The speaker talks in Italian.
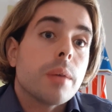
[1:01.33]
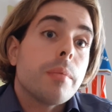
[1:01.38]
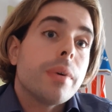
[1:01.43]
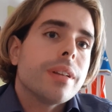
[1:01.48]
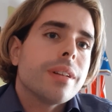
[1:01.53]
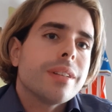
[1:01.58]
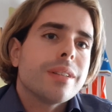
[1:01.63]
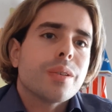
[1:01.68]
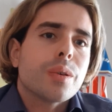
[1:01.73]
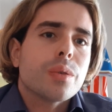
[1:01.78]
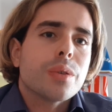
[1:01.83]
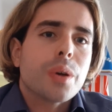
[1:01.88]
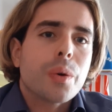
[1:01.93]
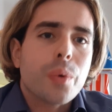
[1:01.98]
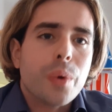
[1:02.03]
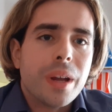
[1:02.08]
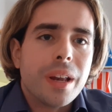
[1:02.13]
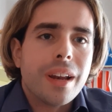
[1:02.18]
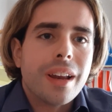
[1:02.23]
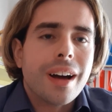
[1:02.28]
beh d'altronde
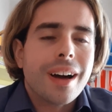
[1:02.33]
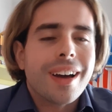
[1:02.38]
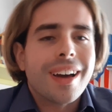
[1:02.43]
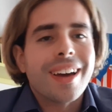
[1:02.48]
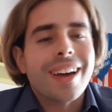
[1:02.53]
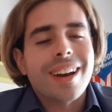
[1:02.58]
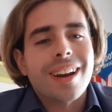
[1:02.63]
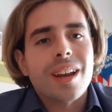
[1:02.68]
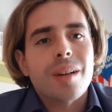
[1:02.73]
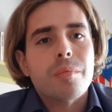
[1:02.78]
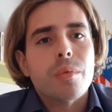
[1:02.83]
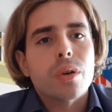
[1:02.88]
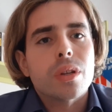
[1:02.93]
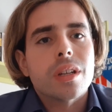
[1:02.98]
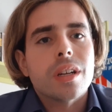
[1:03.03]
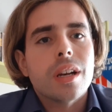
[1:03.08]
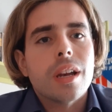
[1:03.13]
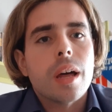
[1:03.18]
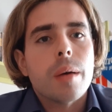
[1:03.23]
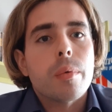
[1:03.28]
quella era la
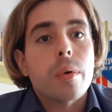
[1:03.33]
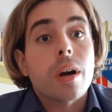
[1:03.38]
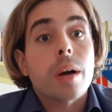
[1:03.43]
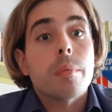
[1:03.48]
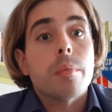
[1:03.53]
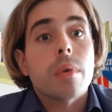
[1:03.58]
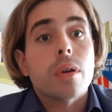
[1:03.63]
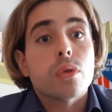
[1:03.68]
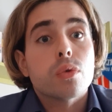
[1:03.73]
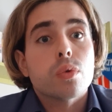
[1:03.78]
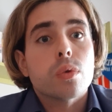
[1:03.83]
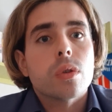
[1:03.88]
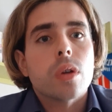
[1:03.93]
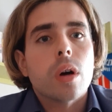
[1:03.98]
moda dell'epoca, ma il suo